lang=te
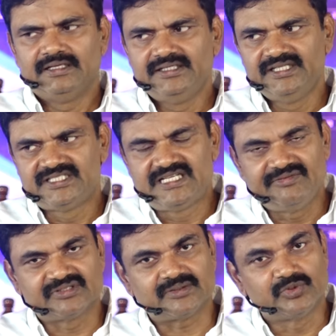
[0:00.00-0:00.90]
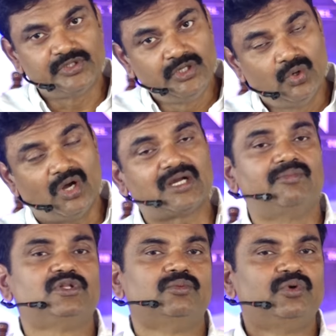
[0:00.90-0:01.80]
నీ జీవితము ఈ
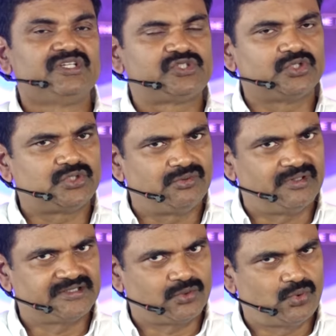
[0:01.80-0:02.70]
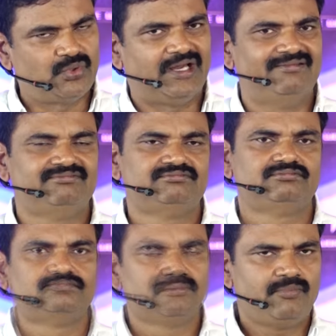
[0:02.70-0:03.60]
లోకమందు ముగిసిన తరువాత కూడా
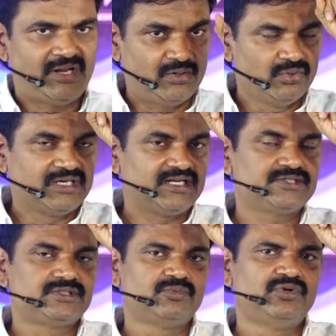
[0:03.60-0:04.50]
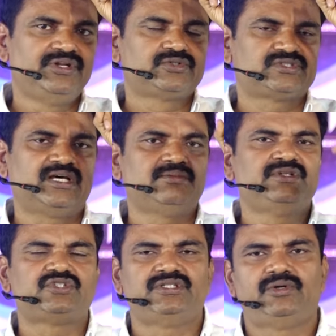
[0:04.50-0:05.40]
పరలోక రాజ్యంలో నీకు స్థానం
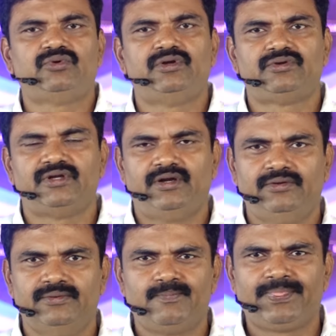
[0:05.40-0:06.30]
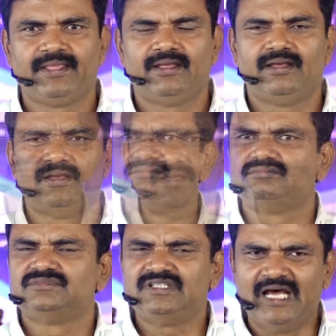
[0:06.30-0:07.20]
ఇచ్చే దేవుడు అంటున్నాడు
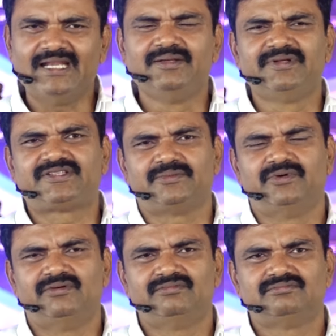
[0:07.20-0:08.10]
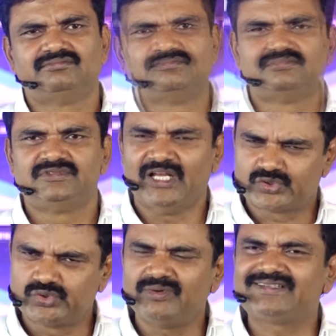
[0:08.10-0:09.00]
నా నిమిత్తము నా
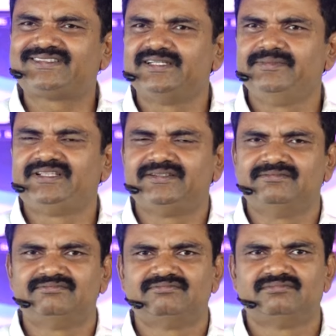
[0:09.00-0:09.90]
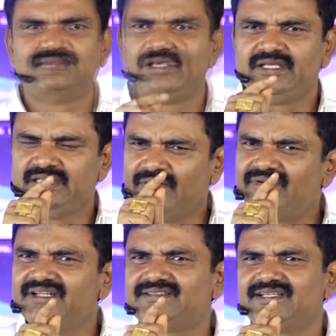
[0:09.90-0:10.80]
సువార్త నిమిత్తం
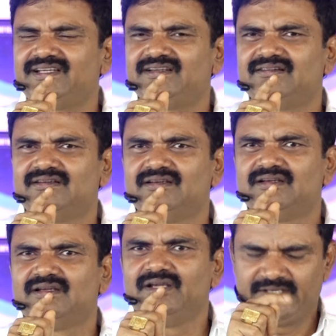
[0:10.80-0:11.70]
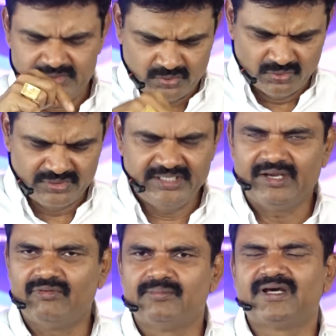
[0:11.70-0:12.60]
ఎవరైతే ఇదిగో ఈ
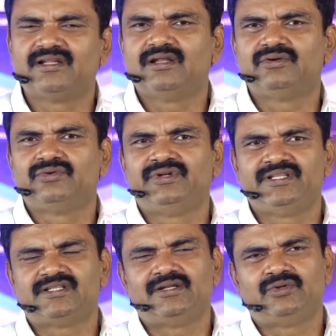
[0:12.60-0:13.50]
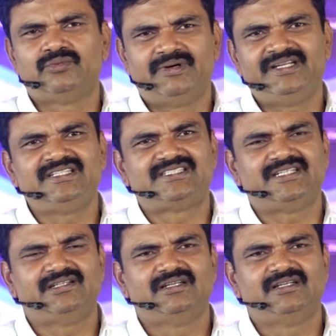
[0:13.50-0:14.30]
అవమానాలను నిందలను భరించి